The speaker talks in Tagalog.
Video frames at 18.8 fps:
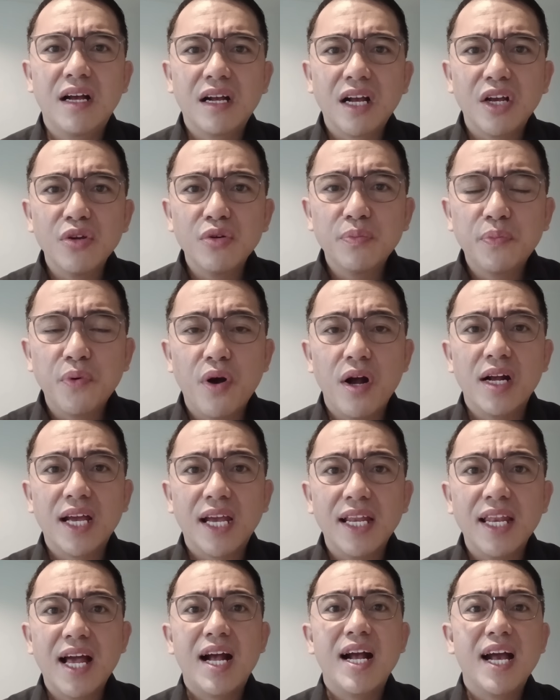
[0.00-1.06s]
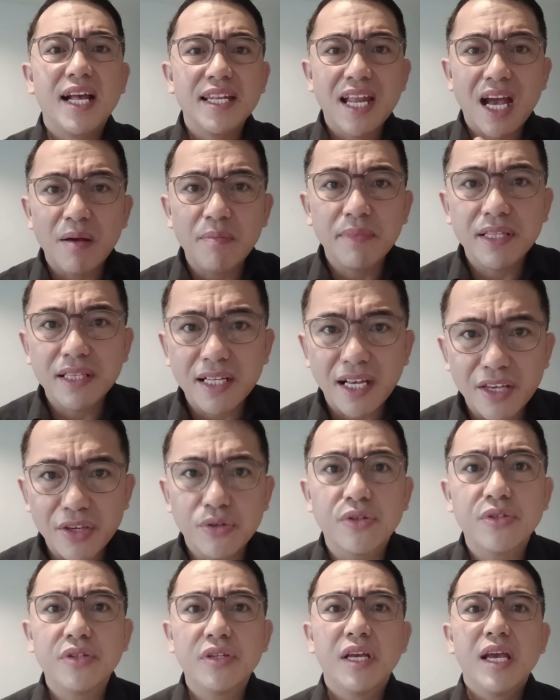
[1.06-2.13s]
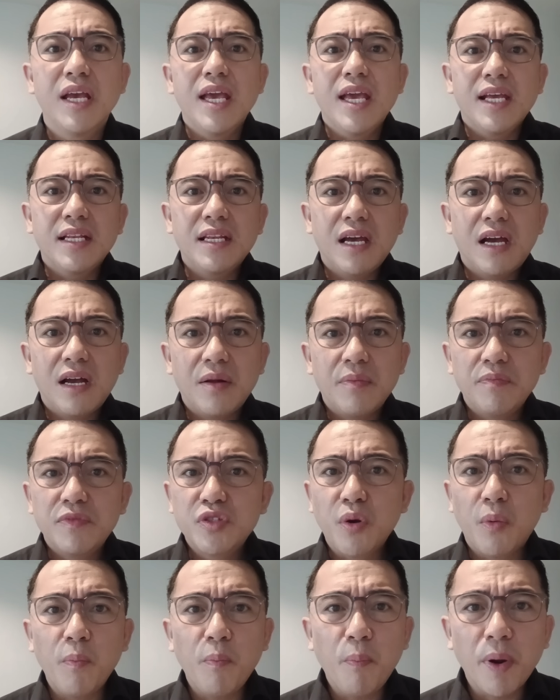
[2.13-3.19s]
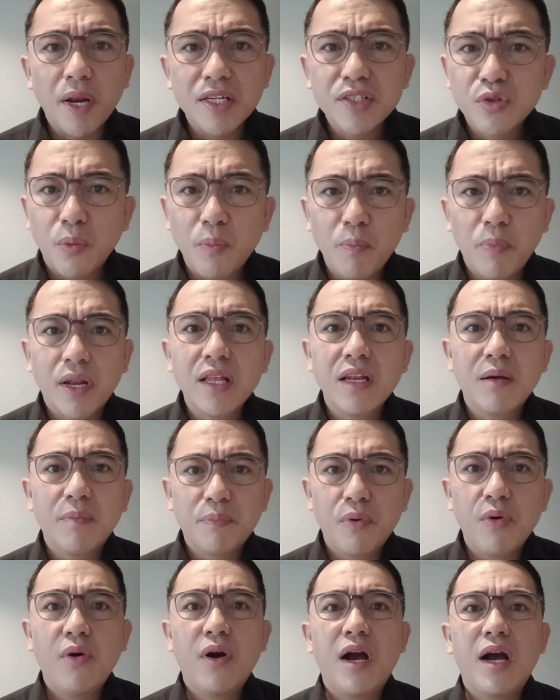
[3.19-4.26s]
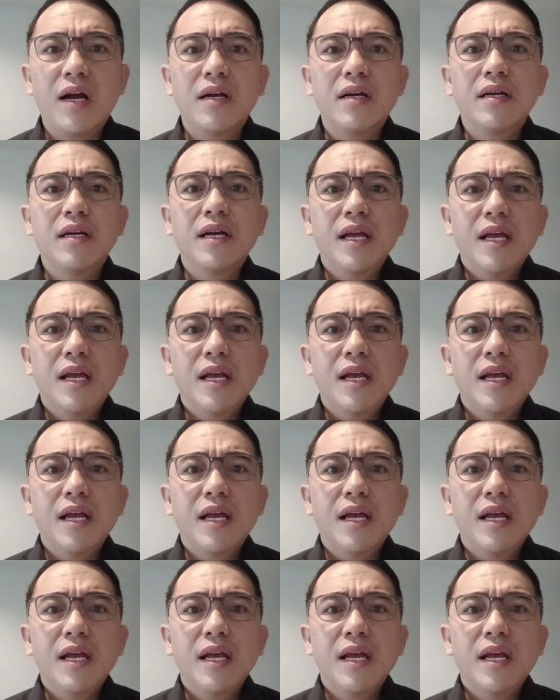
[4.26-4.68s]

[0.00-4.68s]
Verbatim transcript: Kayo po ang kailangan namin ngayon na sobra-sobra na po ang,